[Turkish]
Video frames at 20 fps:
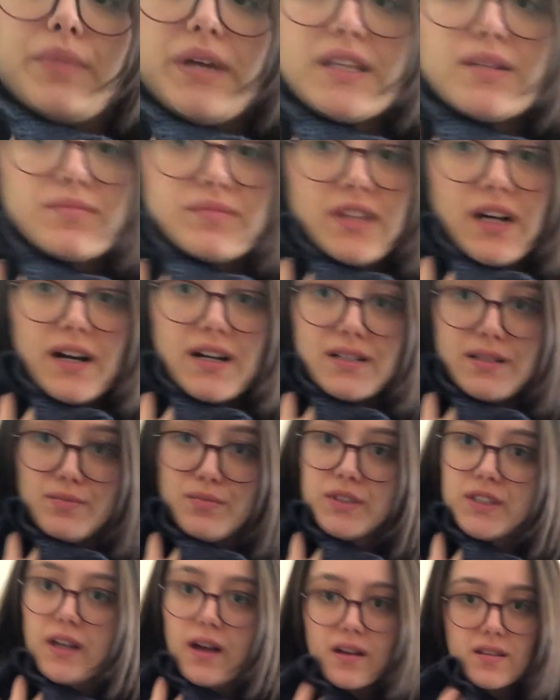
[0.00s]
Benim
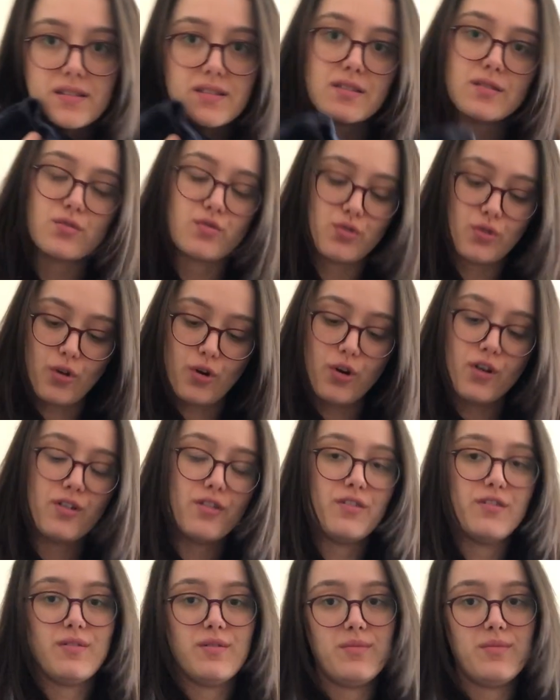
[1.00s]
tarzımı yansıtıyor.